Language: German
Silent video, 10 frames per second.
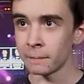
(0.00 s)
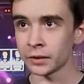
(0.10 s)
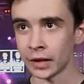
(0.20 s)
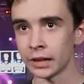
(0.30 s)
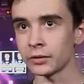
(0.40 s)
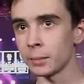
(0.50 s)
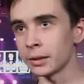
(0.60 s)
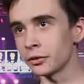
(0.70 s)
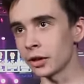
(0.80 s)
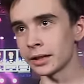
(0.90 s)
Das heißt, wenn man
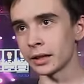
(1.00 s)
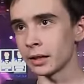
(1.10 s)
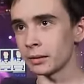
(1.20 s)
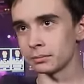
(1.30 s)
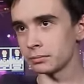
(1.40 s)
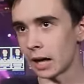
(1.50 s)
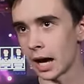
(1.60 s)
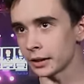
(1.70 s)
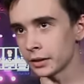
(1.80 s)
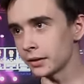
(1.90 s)
das
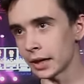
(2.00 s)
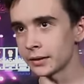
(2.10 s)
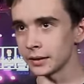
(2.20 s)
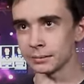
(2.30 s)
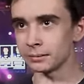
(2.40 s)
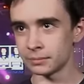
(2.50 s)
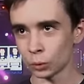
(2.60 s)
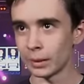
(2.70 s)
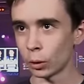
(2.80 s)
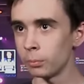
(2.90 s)
Schalke-Icon, das Ganze
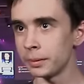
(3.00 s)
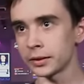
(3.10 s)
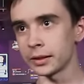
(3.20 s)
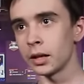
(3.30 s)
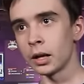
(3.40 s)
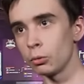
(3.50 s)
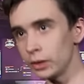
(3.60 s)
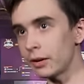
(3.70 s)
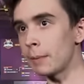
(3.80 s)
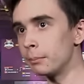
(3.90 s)
drumherum ein bisschen
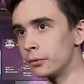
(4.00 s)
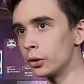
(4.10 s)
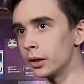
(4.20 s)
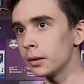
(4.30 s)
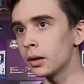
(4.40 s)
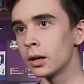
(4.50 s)
revampen würde